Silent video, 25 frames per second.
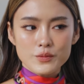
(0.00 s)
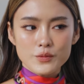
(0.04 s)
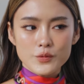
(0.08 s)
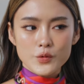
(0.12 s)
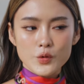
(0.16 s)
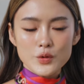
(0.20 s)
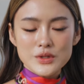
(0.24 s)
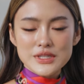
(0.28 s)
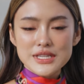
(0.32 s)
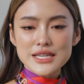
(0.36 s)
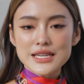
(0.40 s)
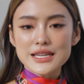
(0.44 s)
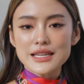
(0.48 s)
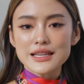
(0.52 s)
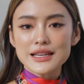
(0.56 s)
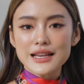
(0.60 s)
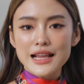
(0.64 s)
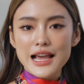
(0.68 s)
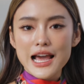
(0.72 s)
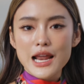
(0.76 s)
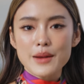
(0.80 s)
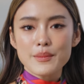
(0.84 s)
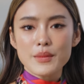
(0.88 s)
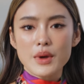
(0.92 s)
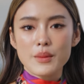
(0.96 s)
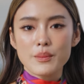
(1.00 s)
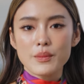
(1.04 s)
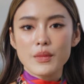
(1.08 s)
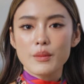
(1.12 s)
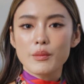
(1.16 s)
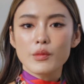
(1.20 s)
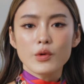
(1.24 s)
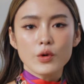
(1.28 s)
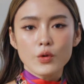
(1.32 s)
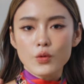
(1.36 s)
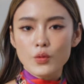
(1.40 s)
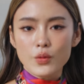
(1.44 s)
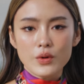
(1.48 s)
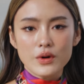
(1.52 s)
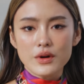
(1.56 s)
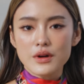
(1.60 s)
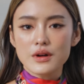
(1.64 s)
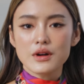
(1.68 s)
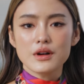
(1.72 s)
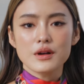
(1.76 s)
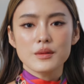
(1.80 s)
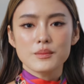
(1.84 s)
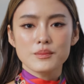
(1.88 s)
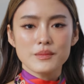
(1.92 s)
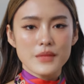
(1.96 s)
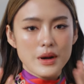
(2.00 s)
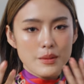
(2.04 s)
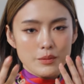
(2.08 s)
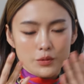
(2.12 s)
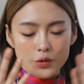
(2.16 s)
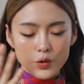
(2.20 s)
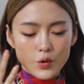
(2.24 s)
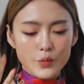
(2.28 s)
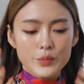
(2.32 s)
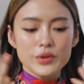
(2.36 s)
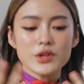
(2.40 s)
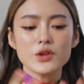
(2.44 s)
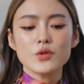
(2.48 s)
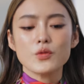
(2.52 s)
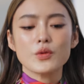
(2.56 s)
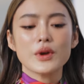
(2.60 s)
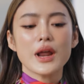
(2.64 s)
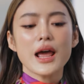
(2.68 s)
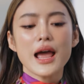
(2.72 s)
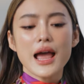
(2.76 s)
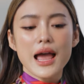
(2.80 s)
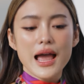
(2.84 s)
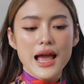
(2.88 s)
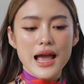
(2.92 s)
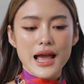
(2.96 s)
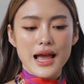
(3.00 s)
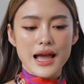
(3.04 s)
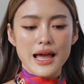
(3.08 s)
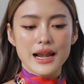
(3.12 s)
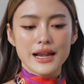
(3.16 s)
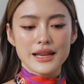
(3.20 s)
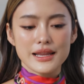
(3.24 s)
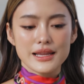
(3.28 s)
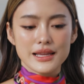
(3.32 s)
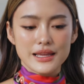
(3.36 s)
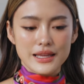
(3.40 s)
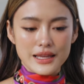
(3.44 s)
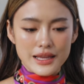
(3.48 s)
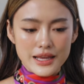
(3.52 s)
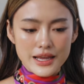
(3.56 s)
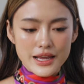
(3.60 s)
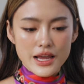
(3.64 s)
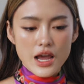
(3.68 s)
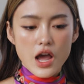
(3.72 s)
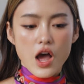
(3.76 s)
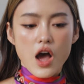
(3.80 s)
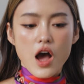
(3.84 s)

รูทีนการแบบบำรุงบำรุงผิวหน้าอะไรอย่างงี้